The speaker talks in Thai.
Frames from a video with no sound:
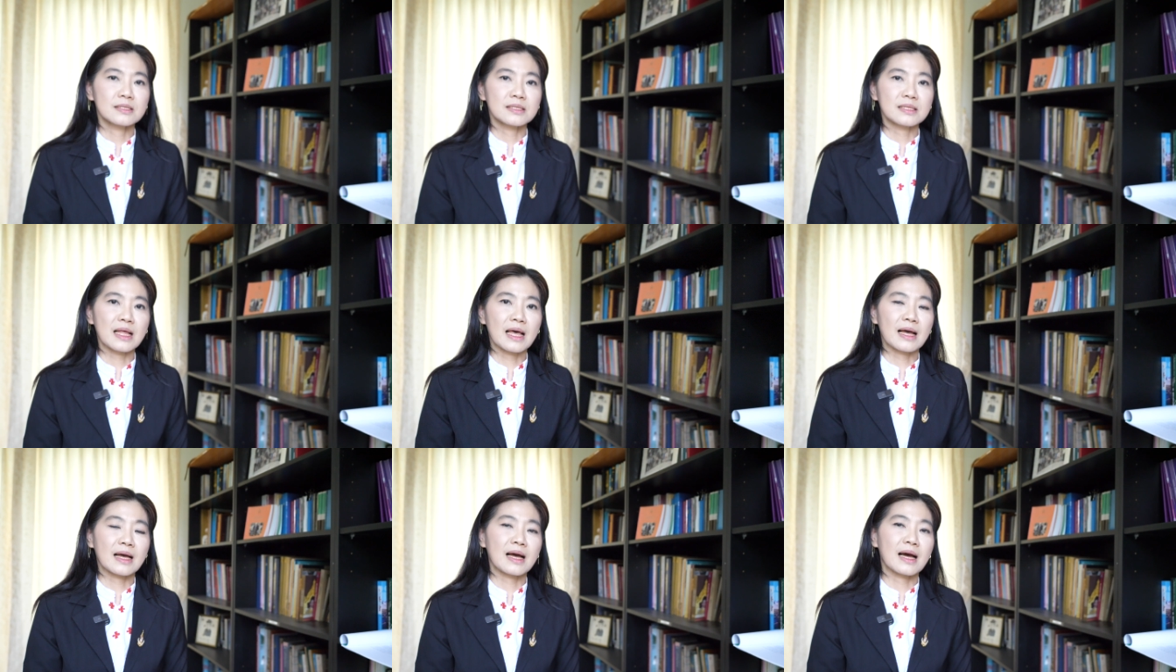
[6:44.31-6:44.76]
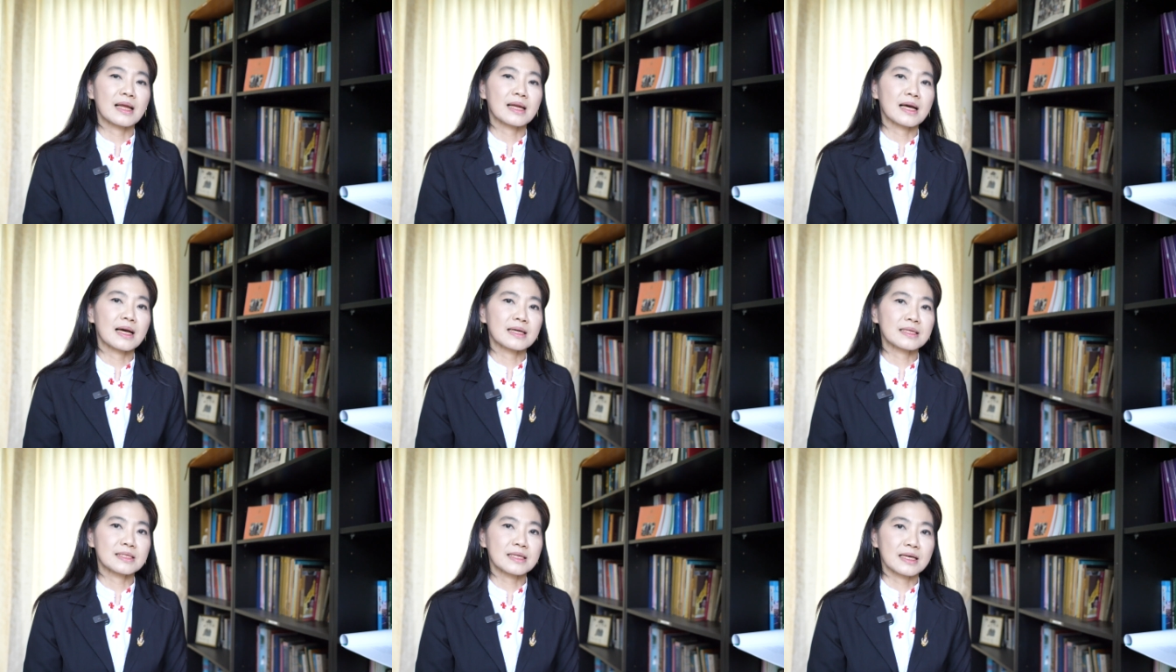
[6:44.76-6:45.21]
แต่การ
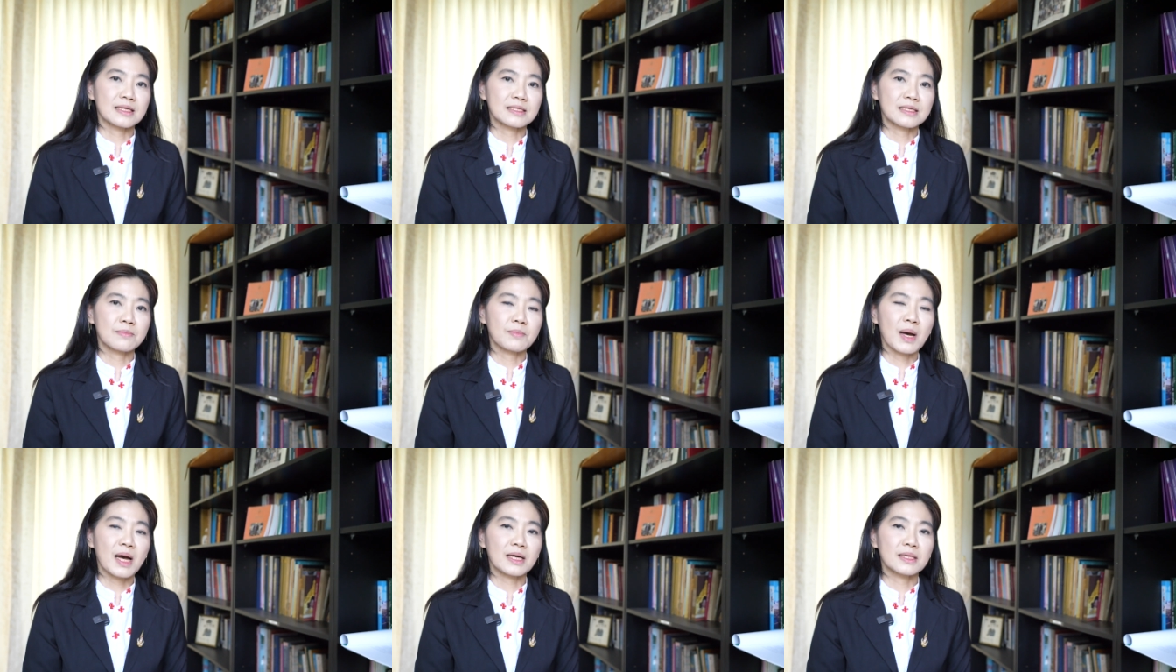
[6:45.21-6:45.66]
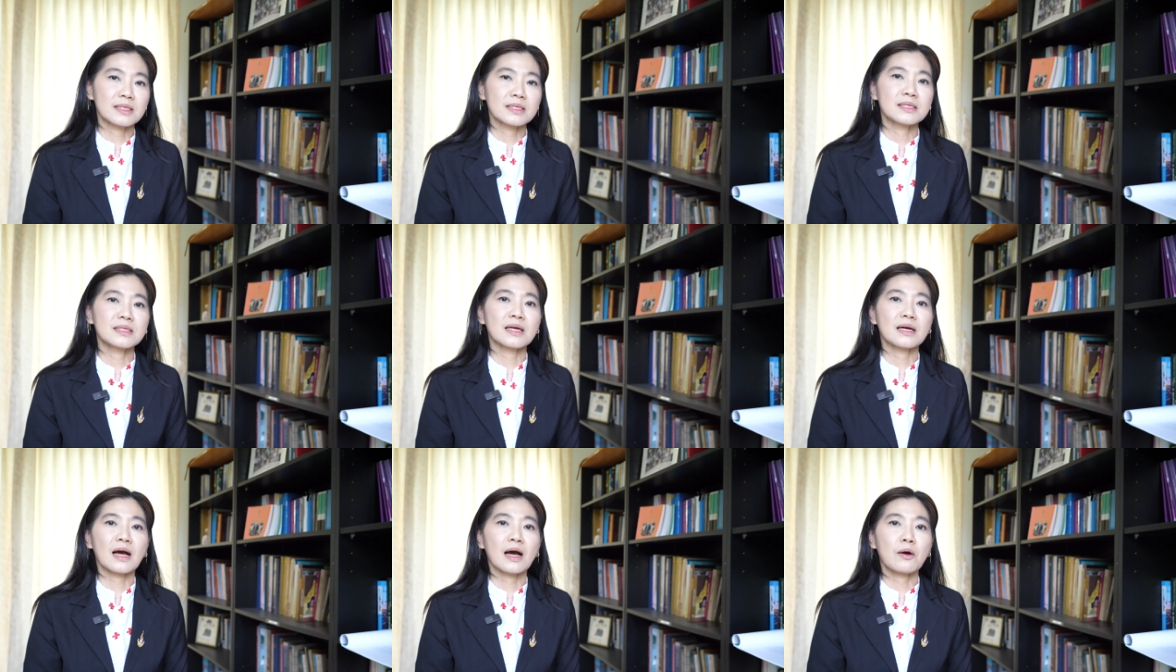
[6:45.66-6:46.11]
อาสาสมัคร
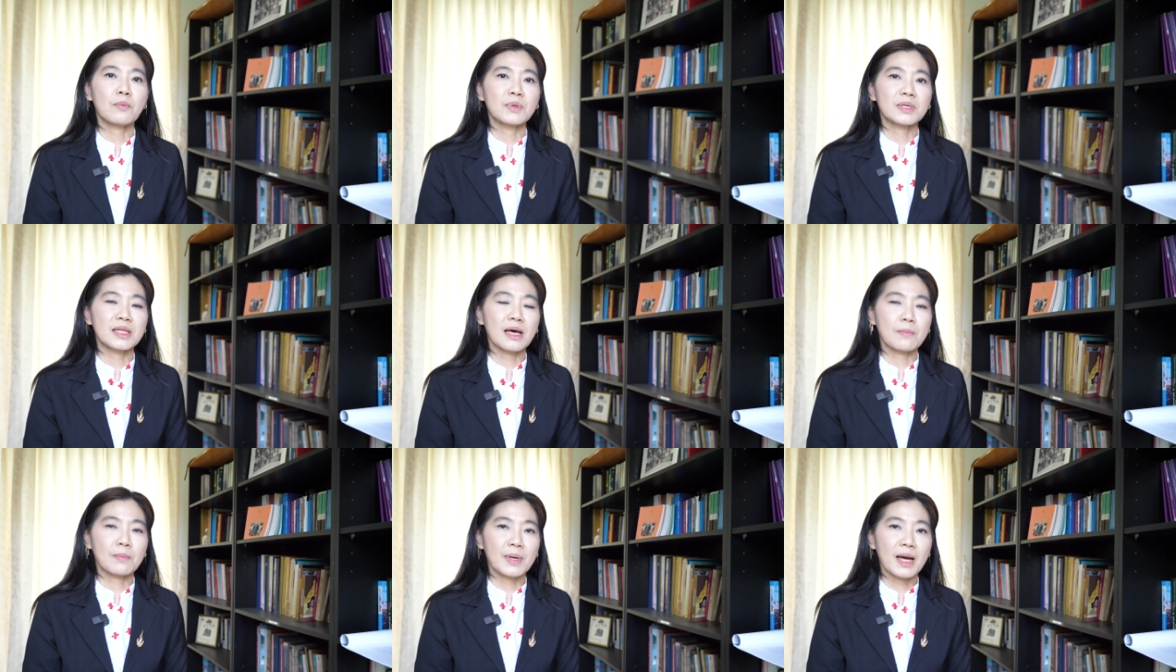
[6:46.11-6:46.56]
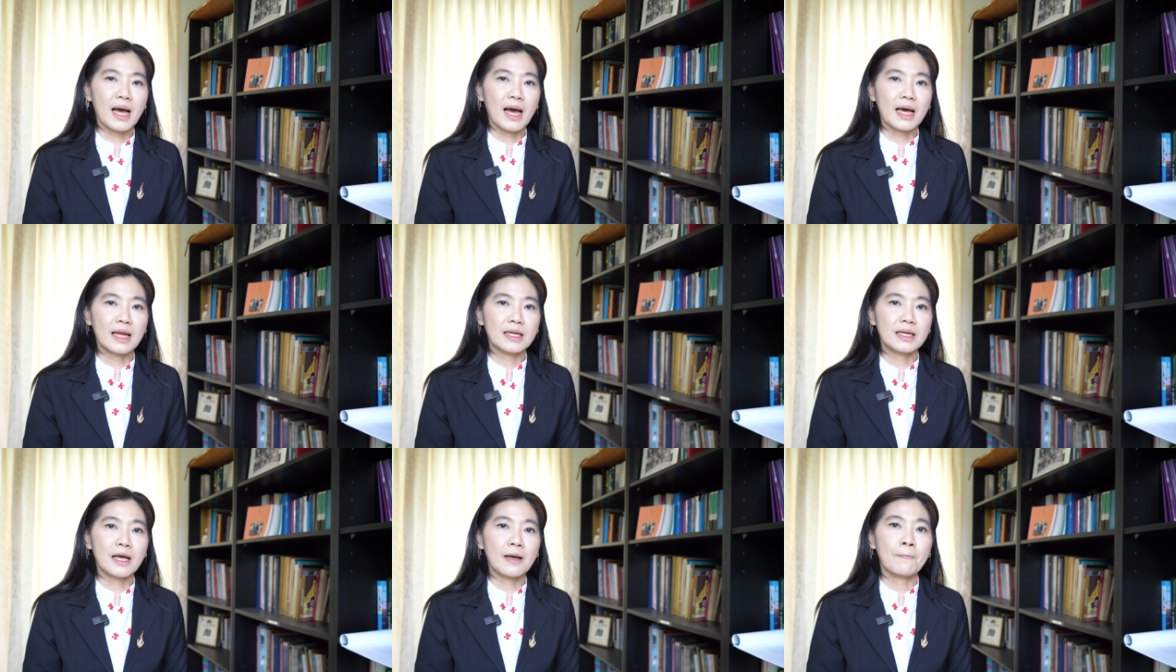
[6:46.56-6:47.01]
ที่จะเข้าไปทำงา
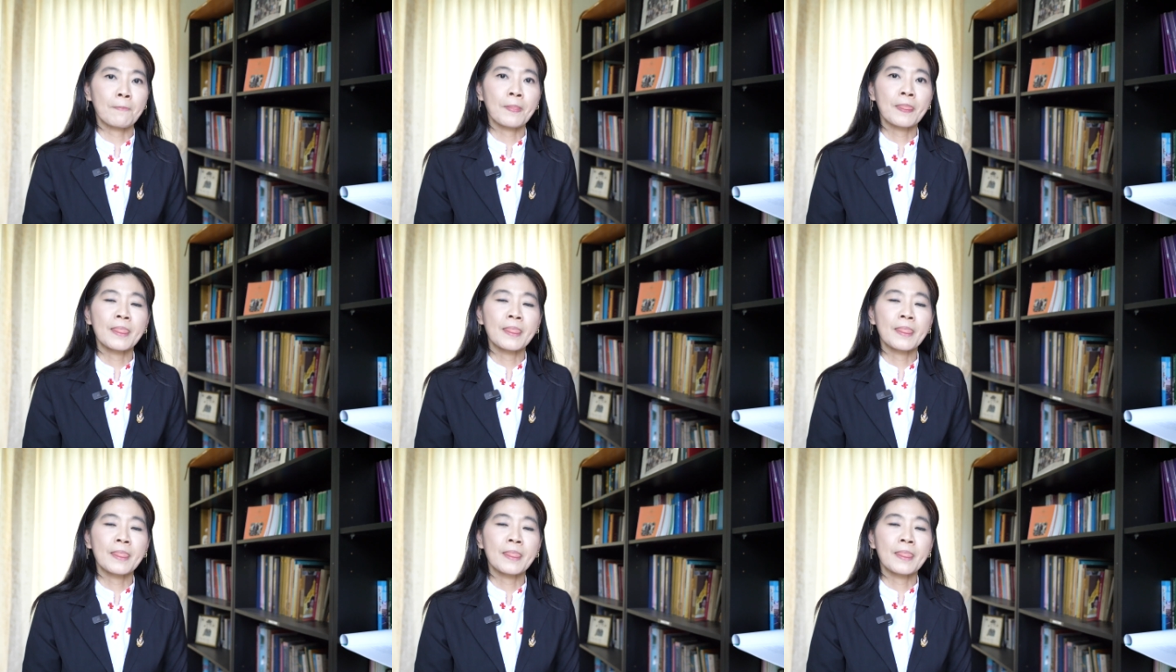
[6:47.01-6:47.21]
นเนี่ย